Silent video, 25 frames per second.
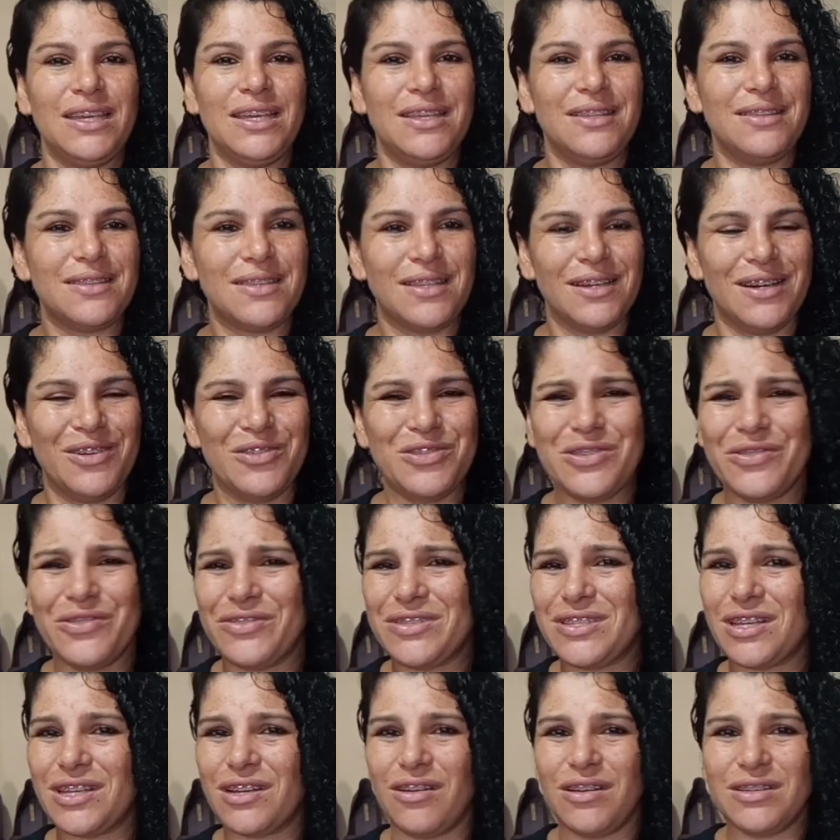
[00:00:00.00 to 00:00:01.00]
Então, se
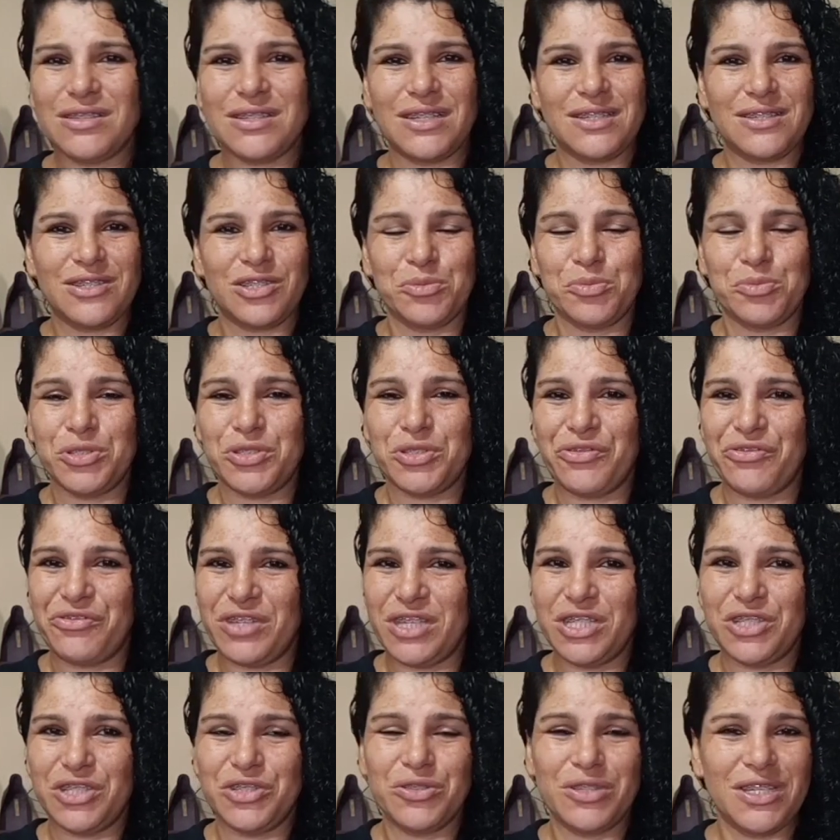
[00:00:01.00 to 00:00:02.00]
você gosta desse tipo de
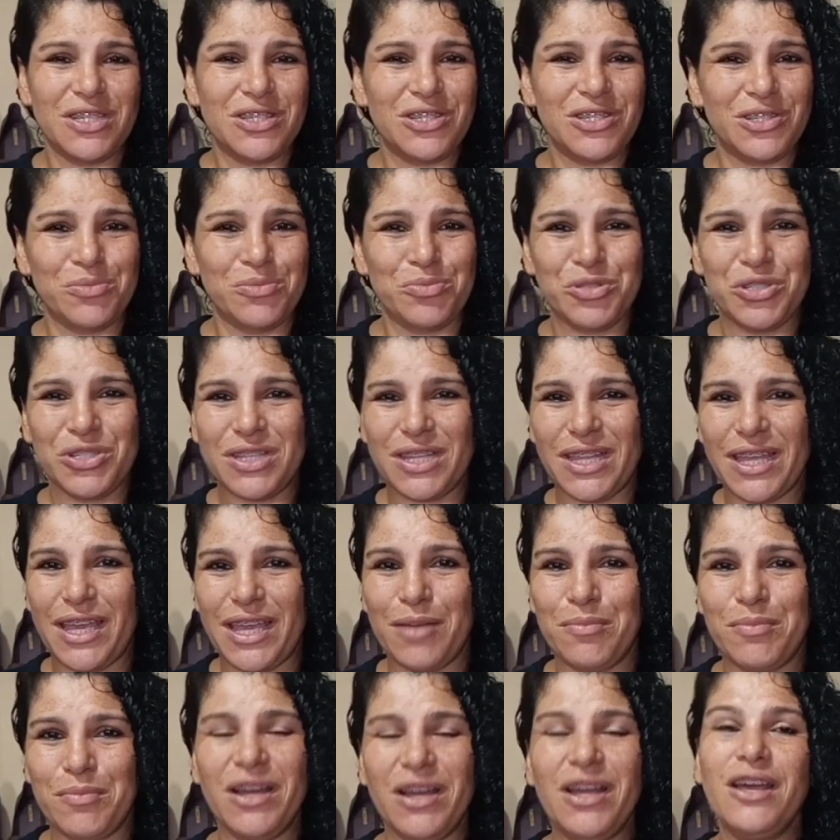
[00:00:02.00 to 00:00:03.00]
vídeo, desse tipo de
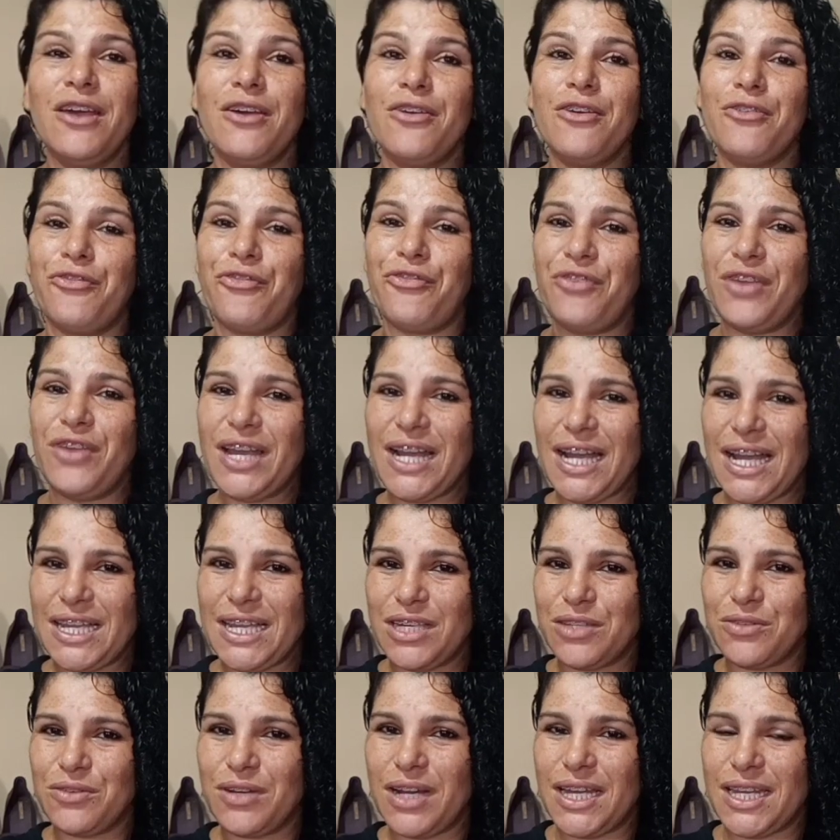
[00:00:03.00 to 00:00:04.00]
tema, fica
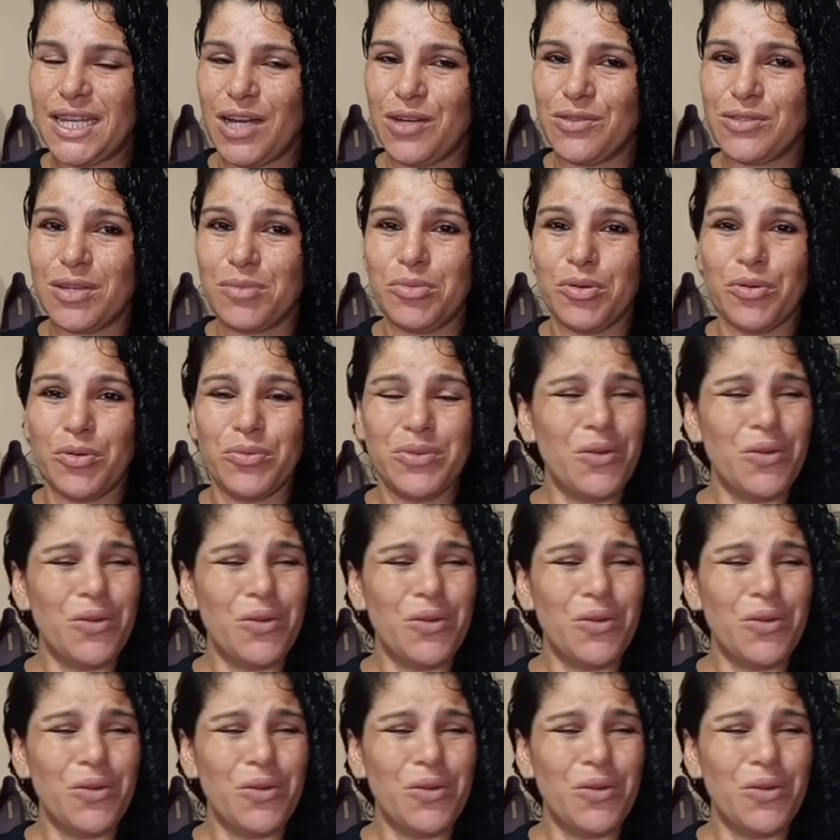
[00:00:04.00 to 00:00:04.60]
aqui no canal, tá bom?